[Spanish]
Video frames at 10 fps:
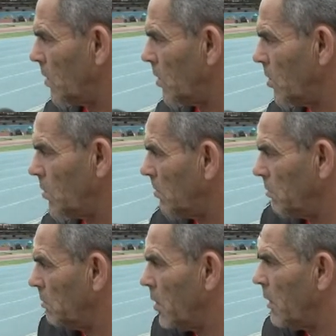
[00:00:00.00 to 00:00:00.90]
eh,
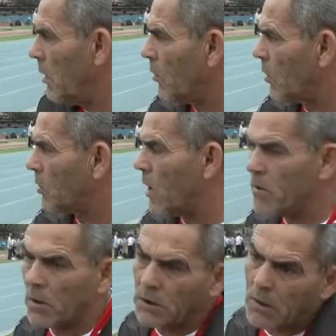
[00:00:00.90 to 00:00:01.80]
yo he llevado cuatro
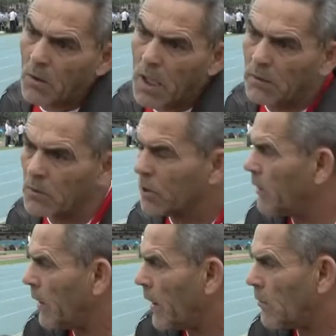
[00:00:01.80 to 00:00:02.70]
años aquí trabajando sin
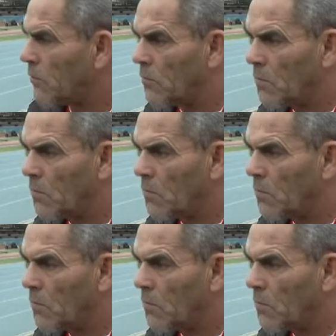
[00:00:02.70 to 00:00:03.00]
dinero